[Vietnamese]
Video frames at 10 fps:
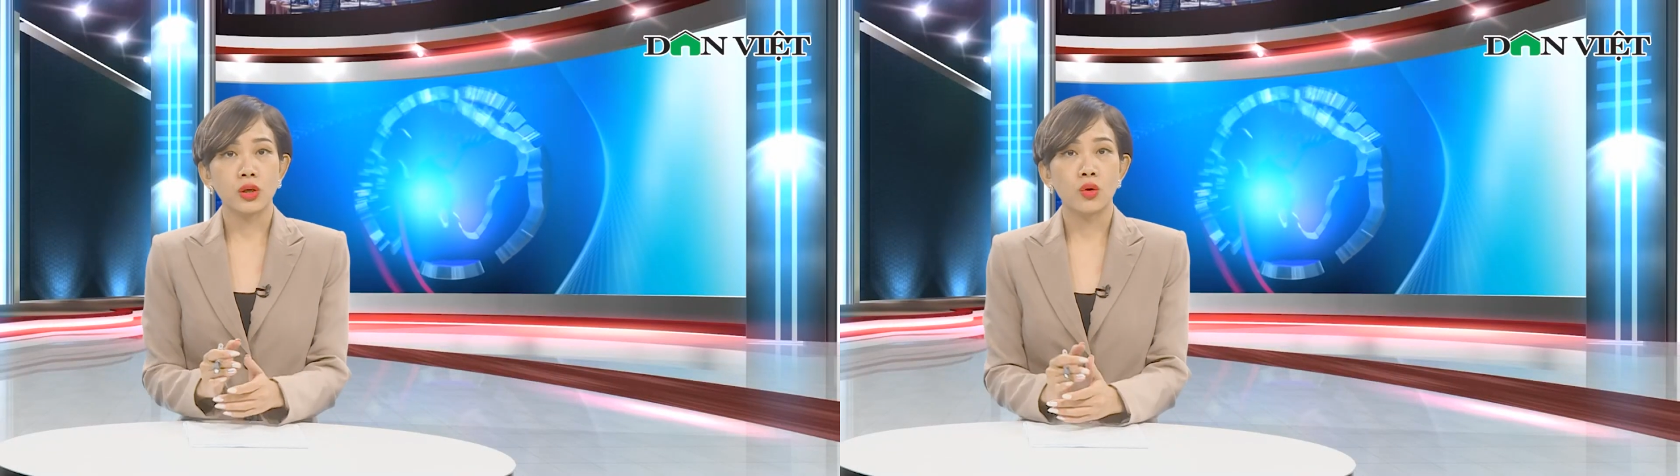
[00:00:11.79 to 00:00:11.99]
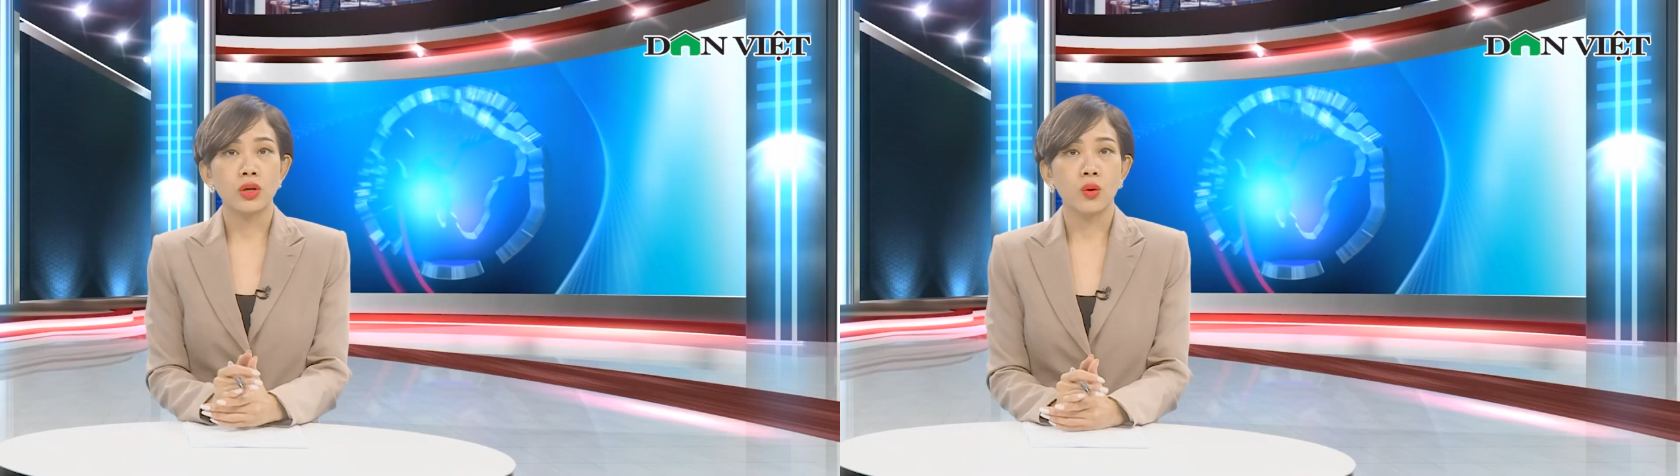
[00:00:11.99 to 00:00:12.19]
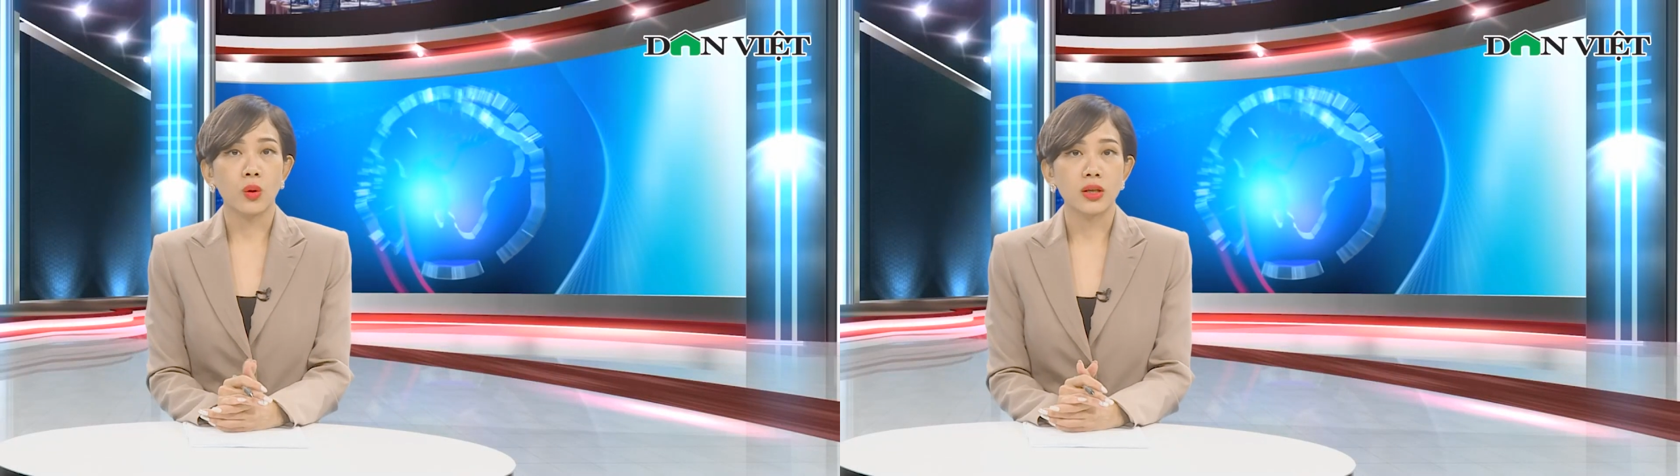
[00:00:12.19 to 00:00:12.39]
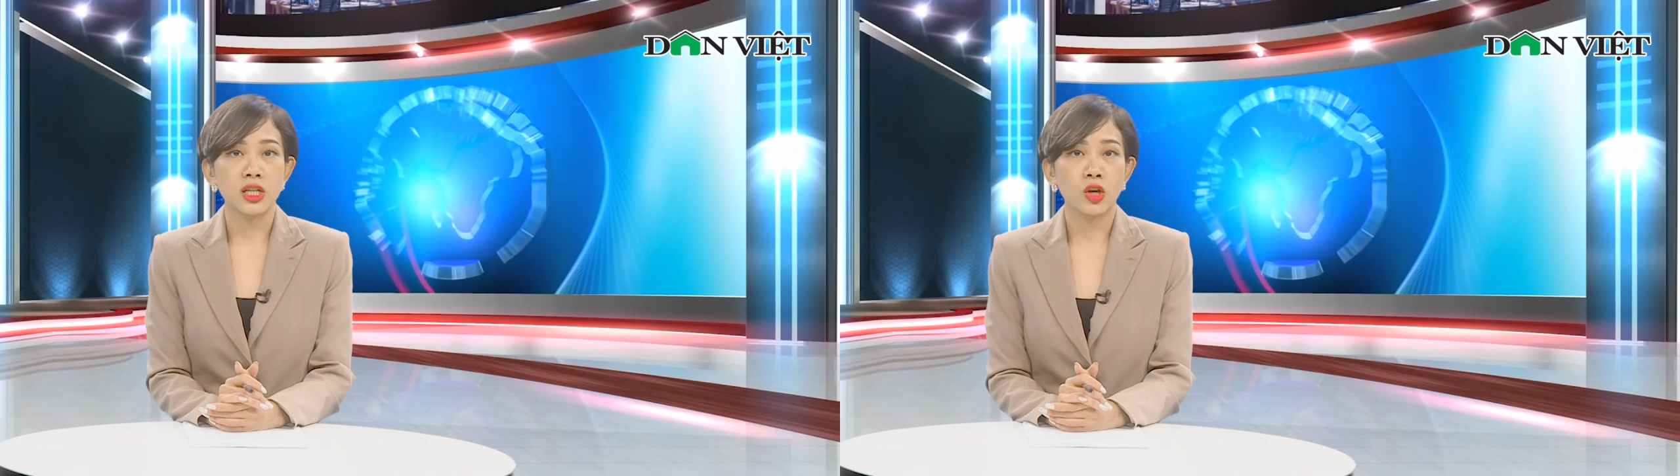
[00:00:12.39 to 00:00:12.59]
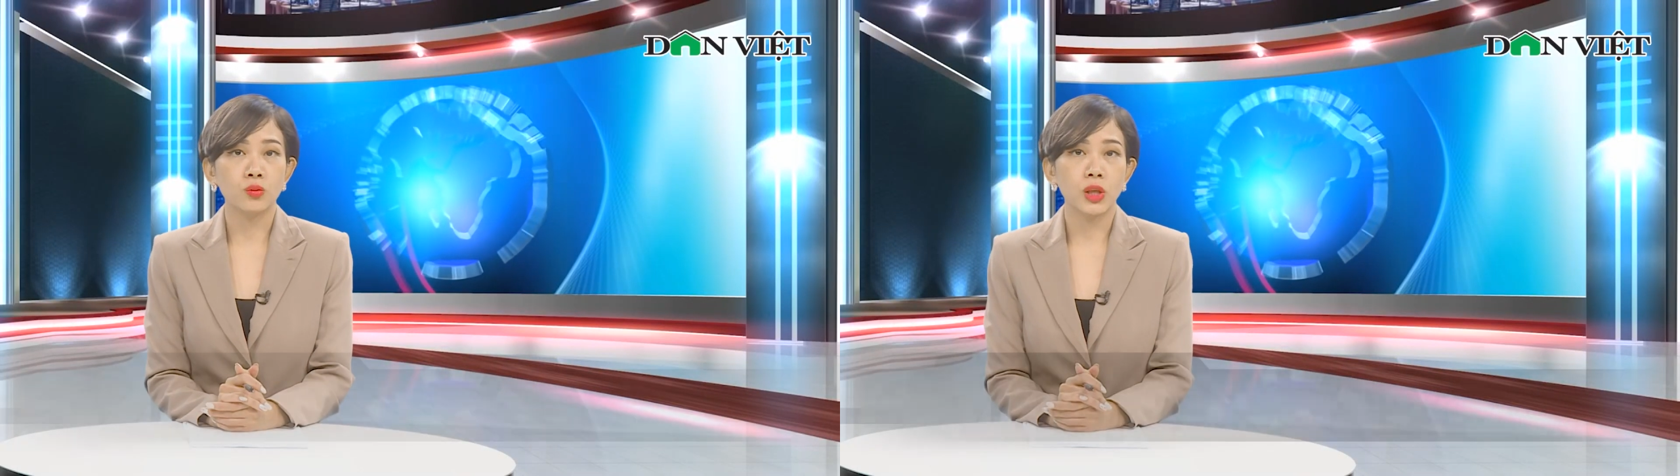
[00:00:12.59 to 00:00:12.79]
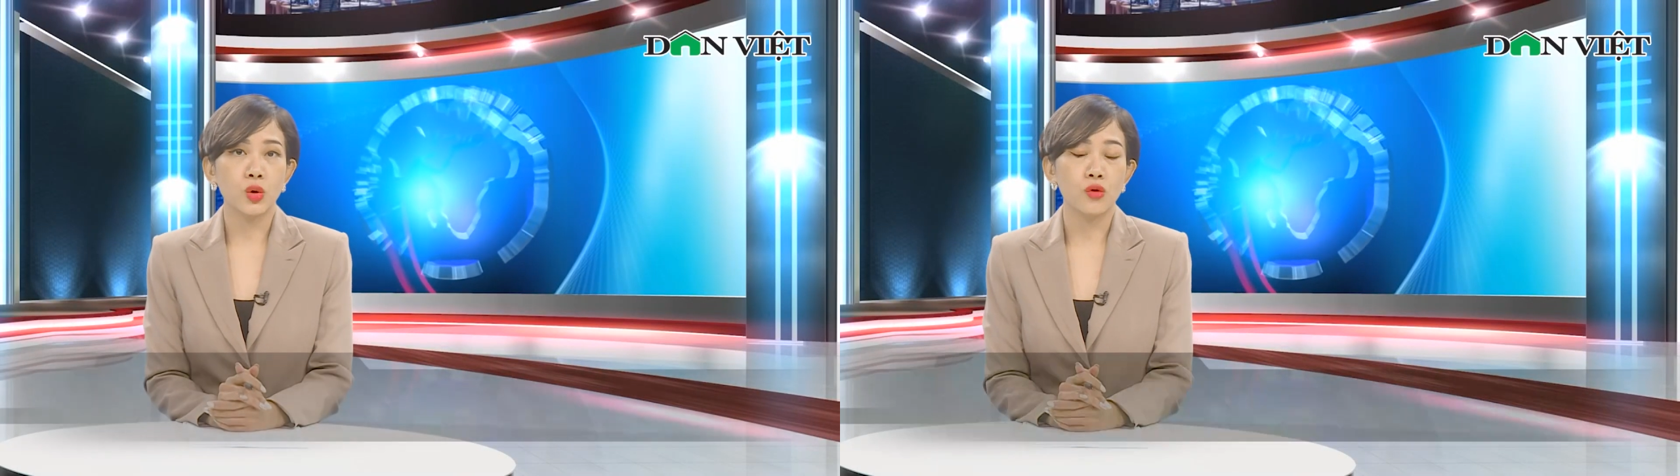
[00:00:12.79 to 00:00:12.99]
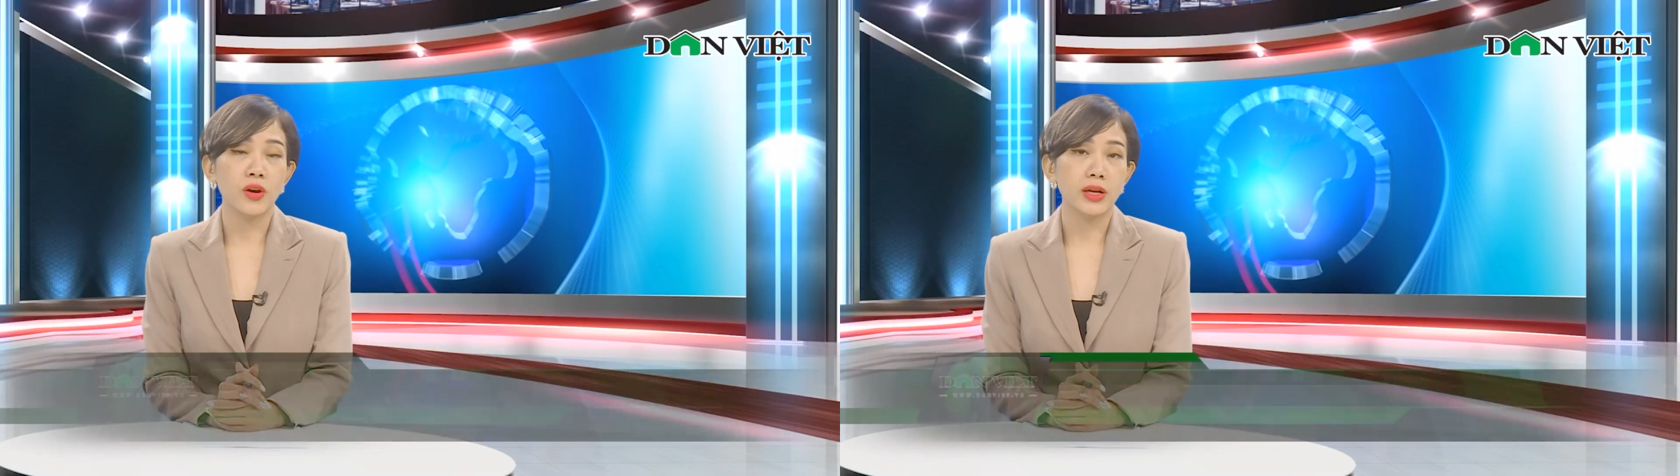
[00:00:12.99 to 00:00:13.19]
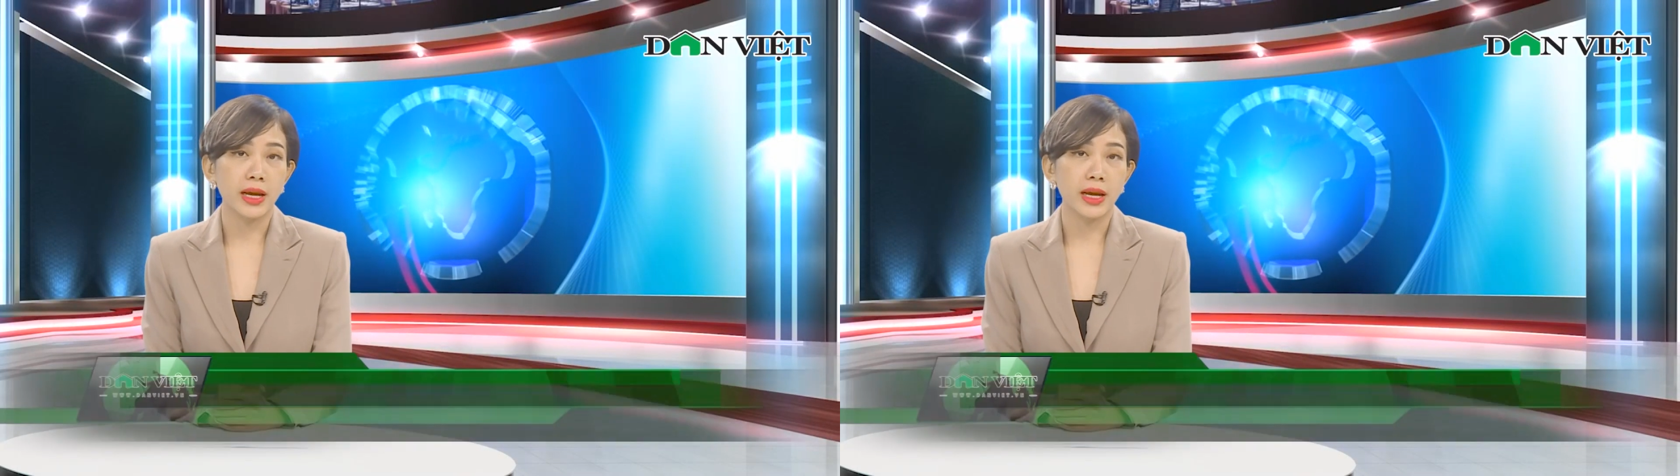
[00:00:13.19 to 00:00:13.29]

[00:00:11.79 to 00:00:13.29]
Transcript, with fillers: tịch Hội đồng Quản trị Công ty Cổ phần